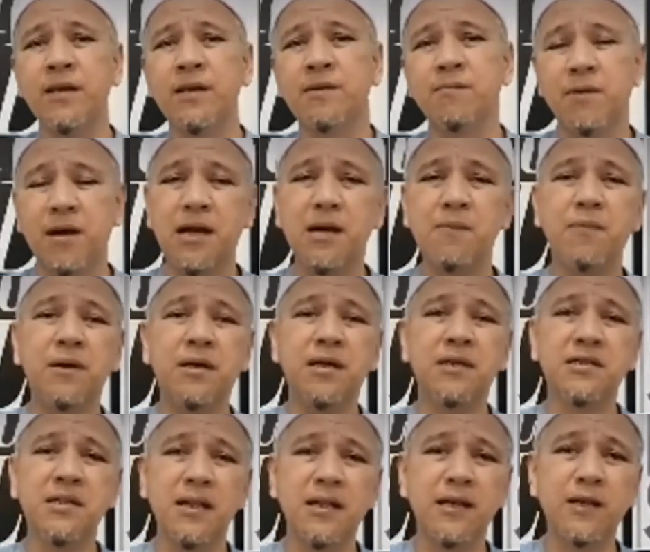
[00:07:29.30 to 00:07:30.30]
maka pada
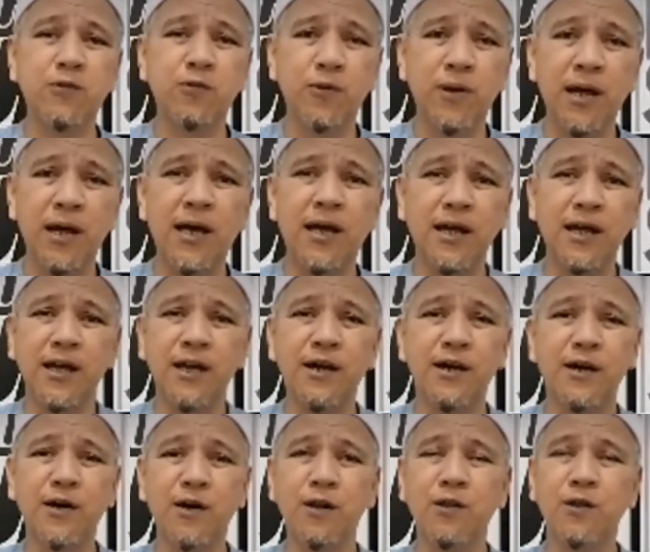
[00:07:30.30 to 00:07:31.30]
saat itulah
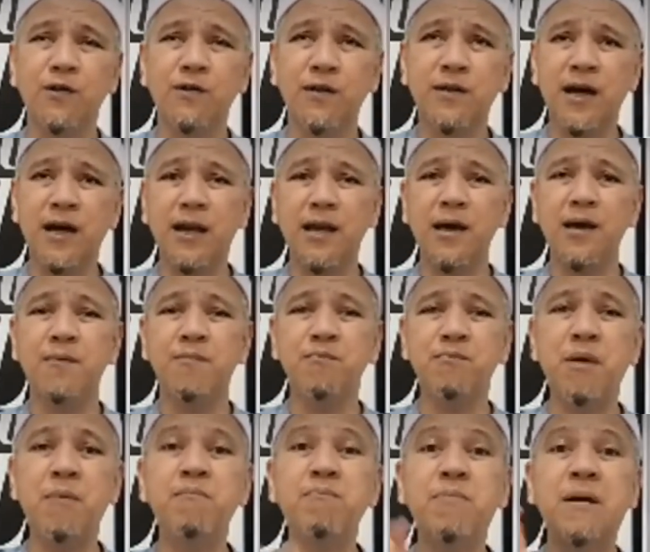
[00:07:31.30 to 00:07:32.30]
Allah taala
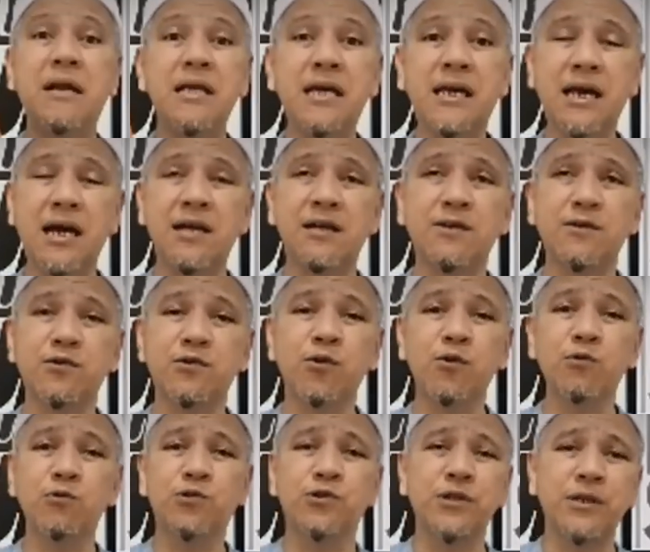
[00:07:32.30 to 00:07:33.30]
memberikan
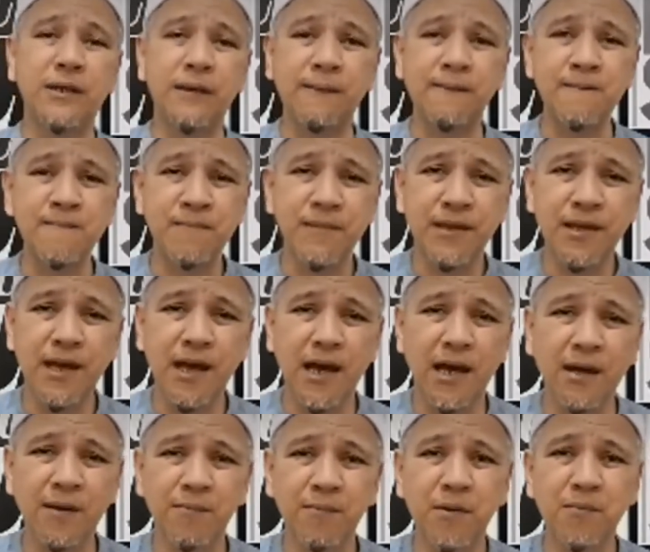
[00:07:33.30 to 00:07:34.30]
solusi
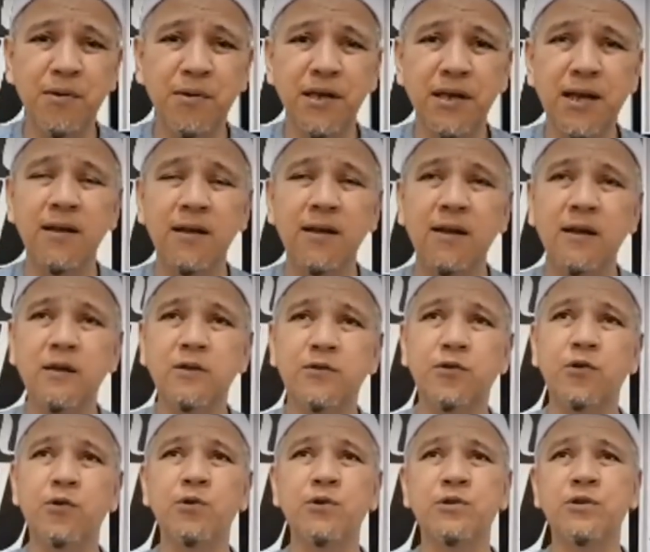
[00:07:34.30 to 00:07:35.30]
ya memberikan
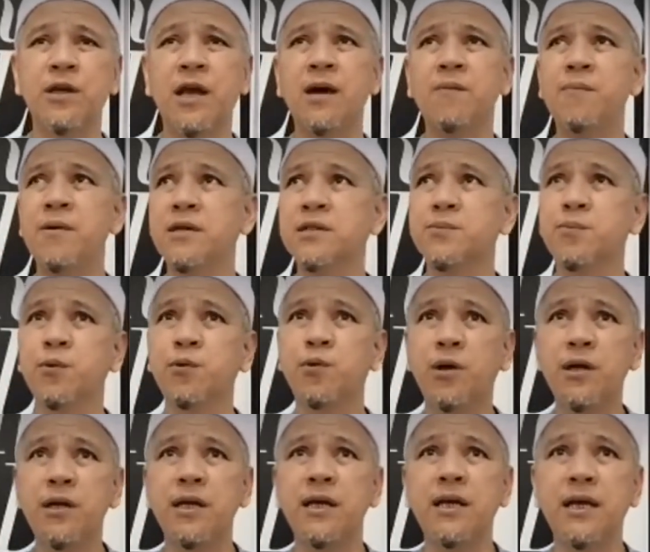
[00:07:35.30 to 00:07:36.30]
solusi apa yang
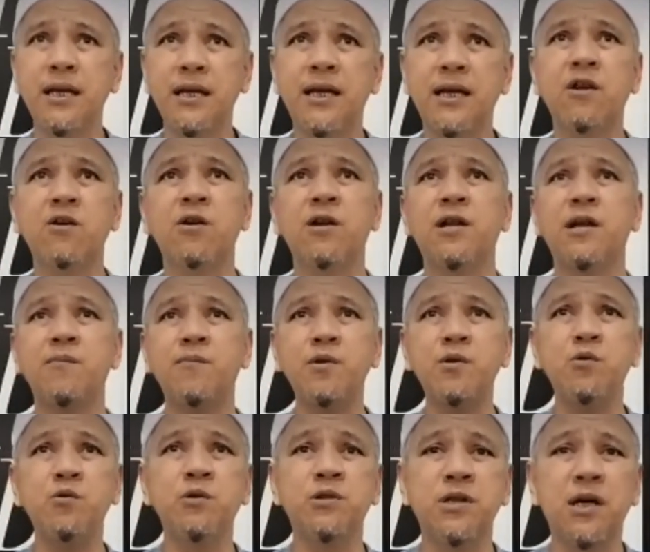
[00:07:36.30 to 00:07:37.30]
sebetulnya diinginkan oleh Nabi
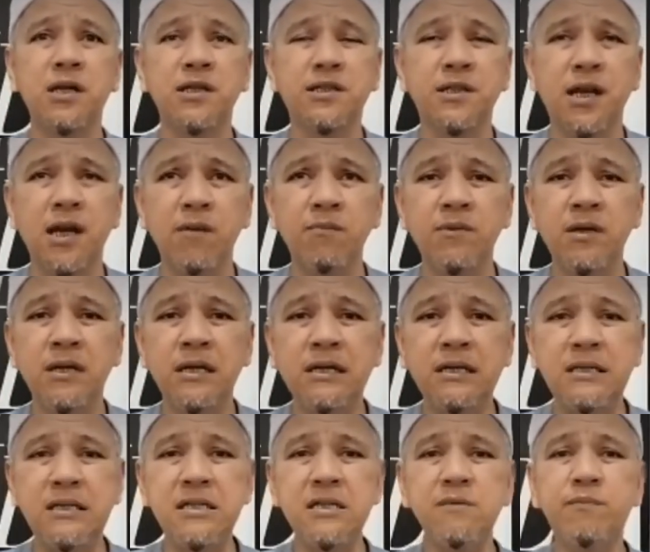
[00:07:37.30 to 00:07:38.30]
Yunus alaihissalam
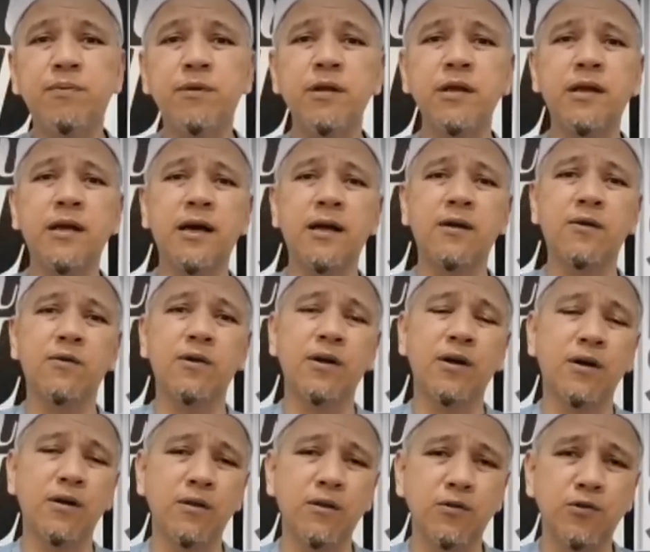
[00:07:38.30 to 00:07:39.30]
diberikan
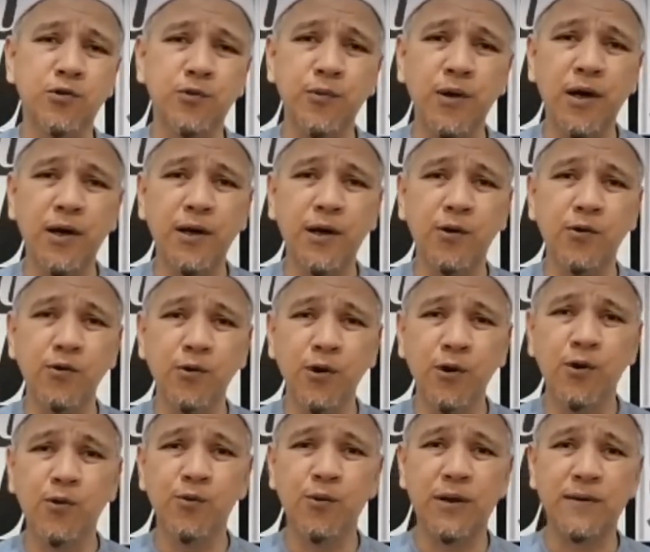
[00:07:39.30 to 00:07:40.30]
oleh Allah
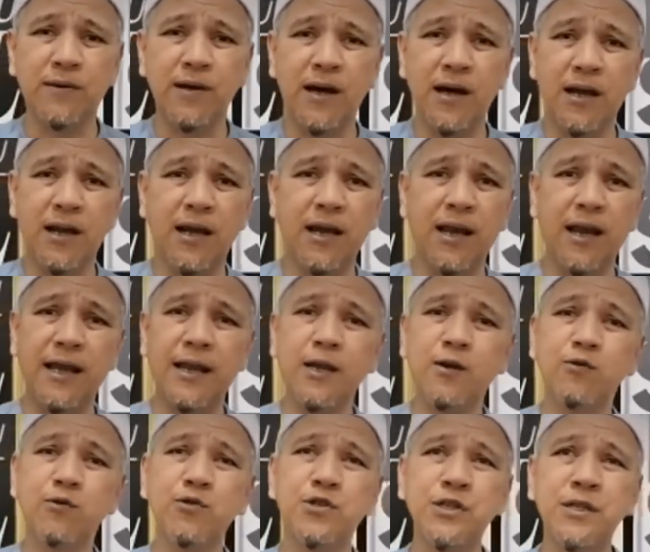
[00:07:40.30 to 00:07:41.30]
Subhanahu wa taala. Nah,
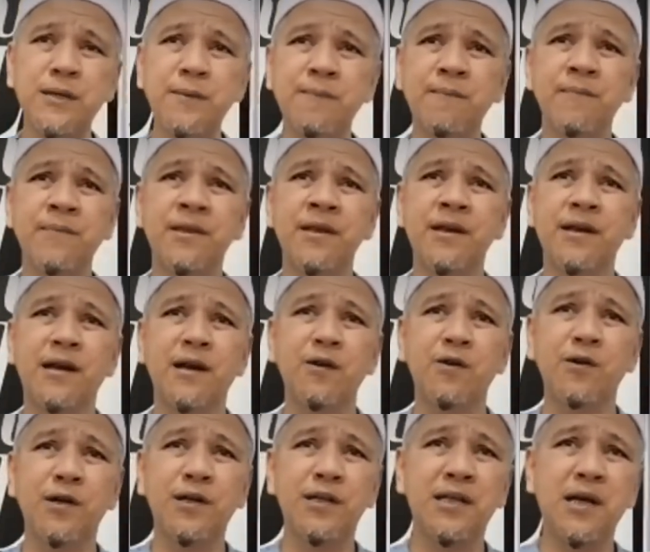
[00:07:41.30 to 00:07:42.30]
ini kunci
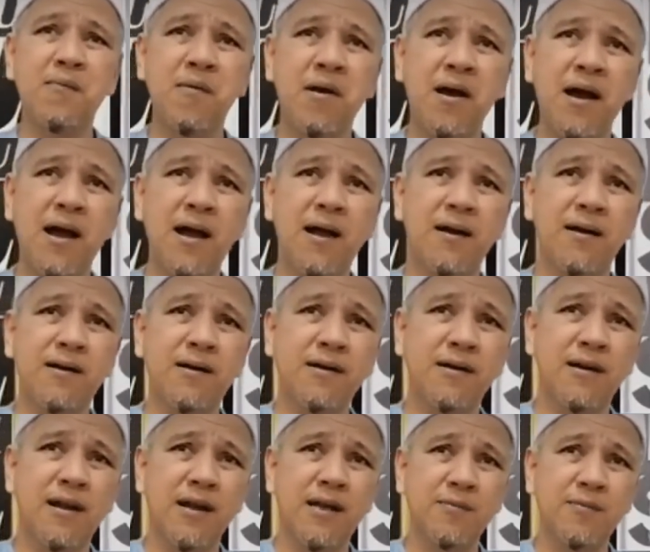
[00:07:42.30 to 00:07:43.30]
kalau kita
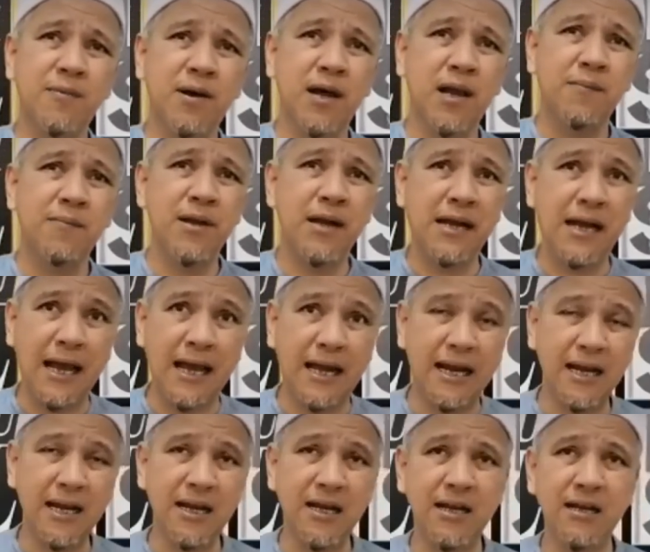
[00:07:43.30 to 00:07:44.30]
uh, lagi mengalami yang gak
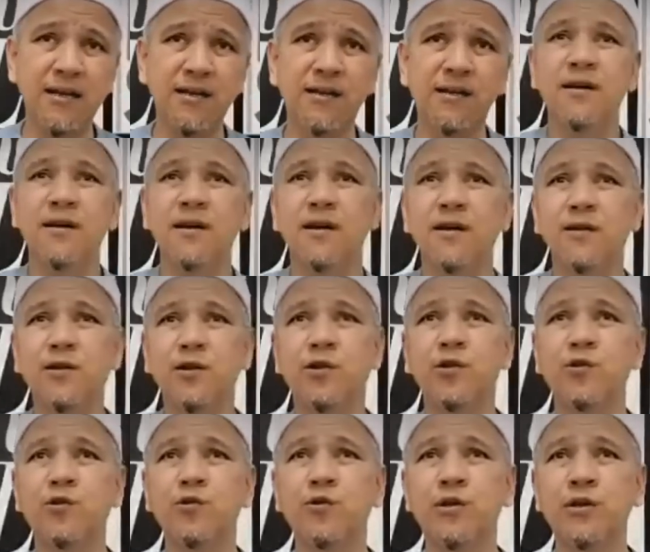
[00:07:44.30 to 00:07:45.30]
enak
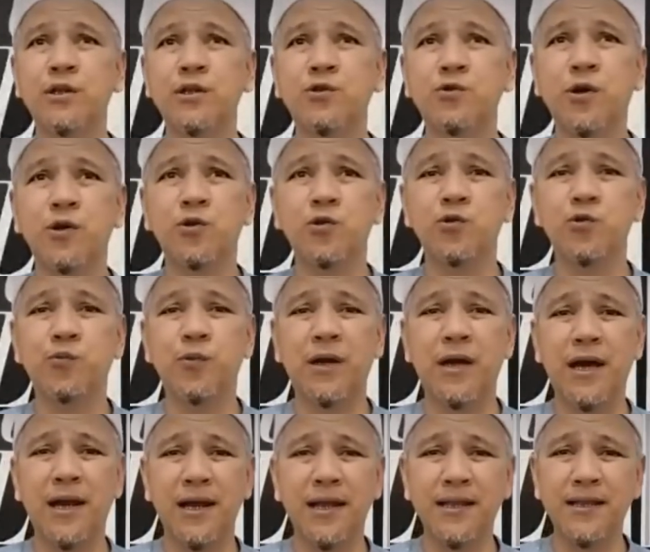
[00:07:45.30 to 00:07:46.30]
atau ada suatu
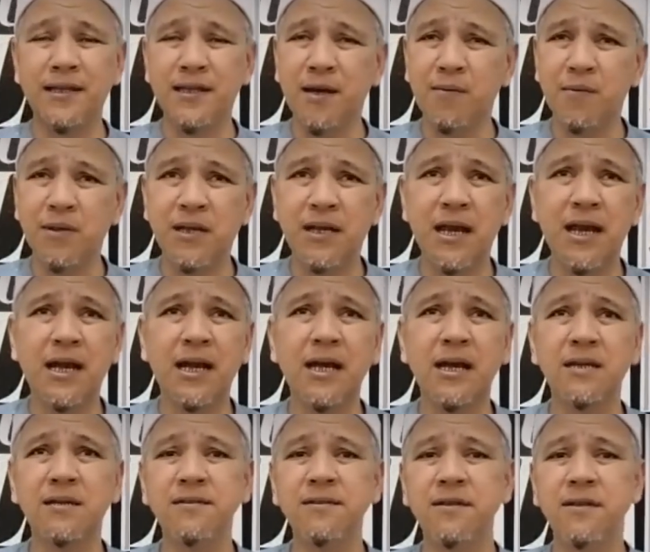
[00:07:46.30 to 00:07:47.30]
perkara yang tidak
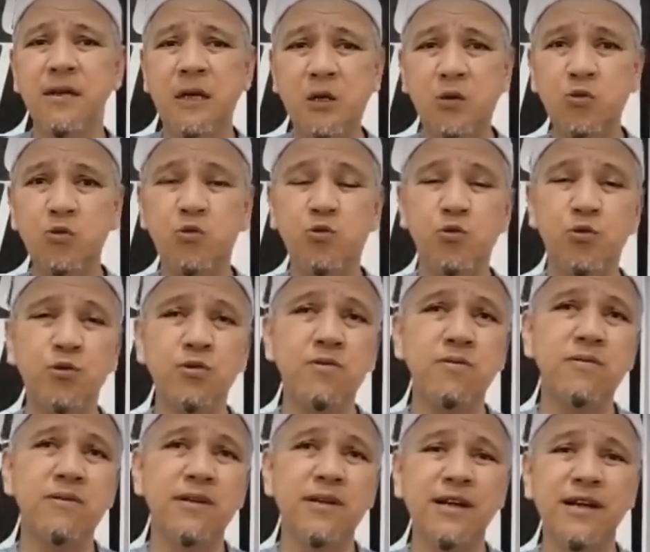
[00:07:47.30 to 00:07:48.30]
menyenangkan,
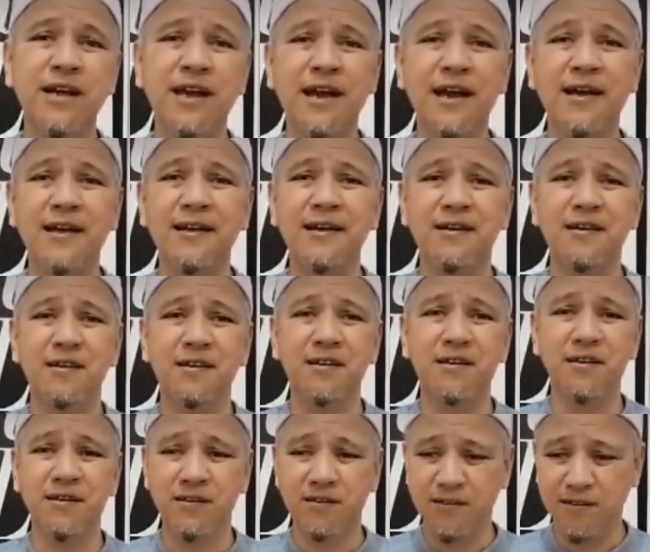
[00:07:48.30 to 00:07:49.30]
duduk ya
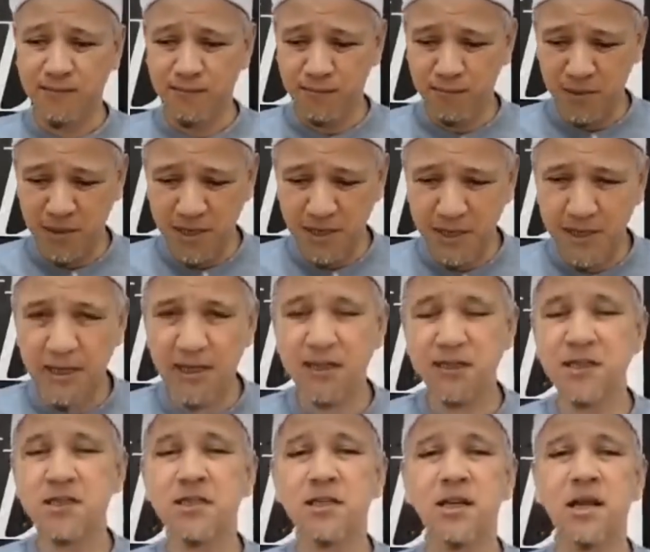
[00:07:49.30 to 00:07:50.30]
uh, menyingkir
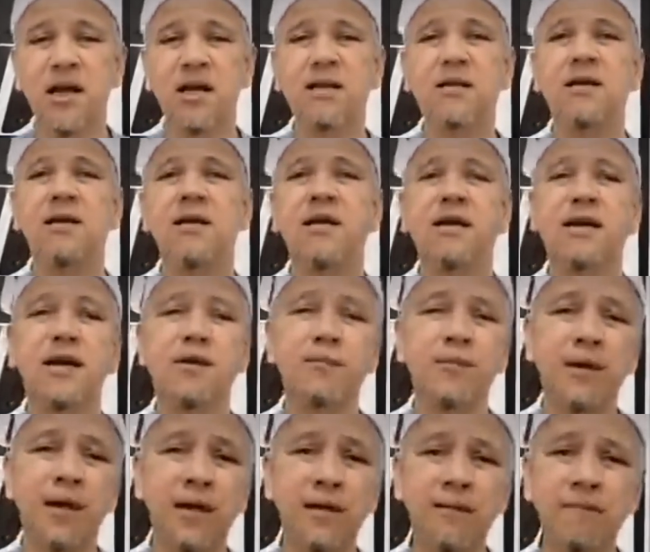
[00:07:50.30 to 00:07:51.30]
sejenak dari
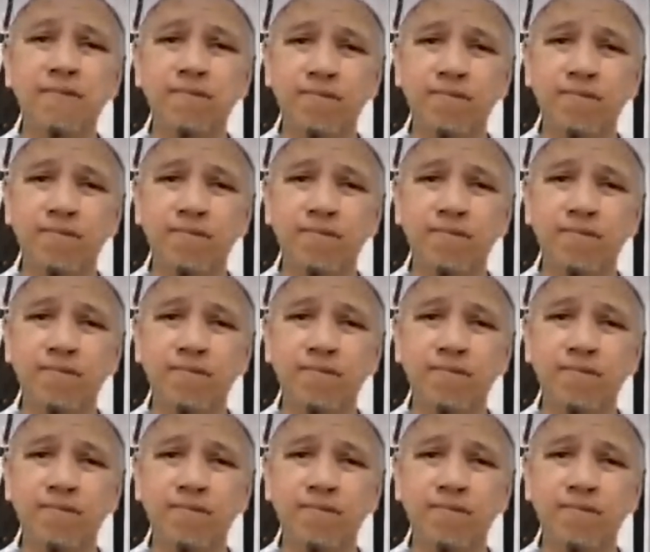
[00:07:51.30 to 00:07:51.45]
keramaian